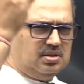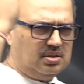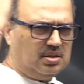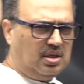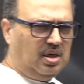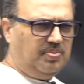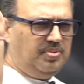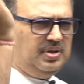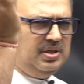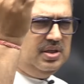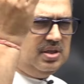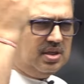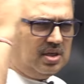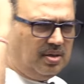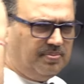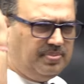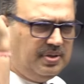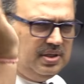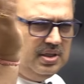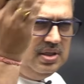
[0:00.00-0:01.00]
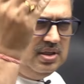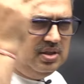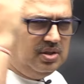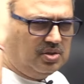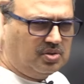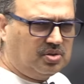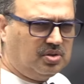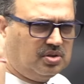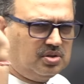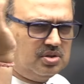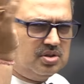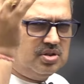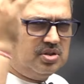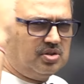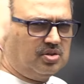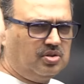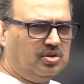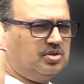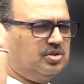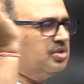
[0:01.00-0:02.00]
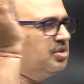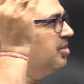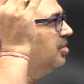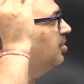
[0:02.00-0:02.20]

कभी कभी कुछ कुछ